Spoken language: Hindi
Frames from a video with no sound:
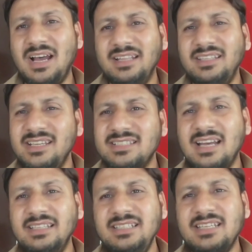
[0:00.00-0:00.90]
आते के
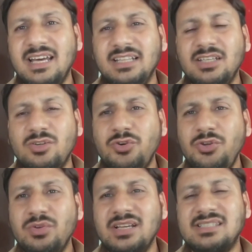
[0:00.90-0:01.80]
साथ ही जा रहा था कोई
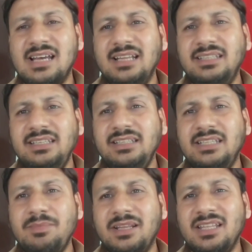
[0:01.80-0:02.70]
उनका साथ ही नहीं
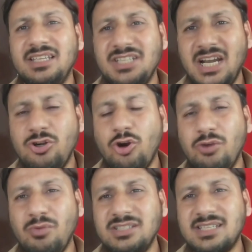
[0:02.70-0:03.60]
दे पा रहा था जहाँ
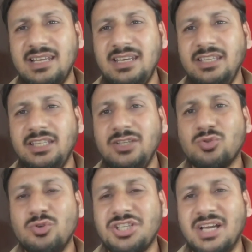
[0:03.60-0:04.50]
डॉट बॉल्स खेलनी थी
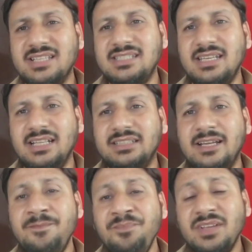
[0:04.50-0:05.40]
उसको चांस देना
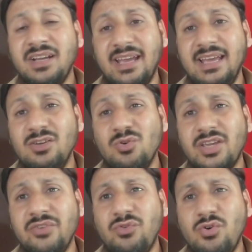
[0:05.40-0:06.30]
था फैल को
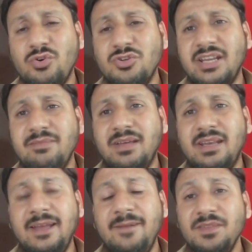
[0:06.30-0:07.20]
कि वो कुछ रन
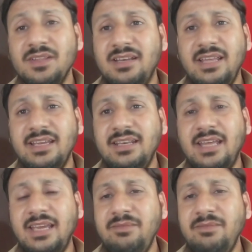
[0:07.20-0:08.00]
बनाए लेकिन नहीं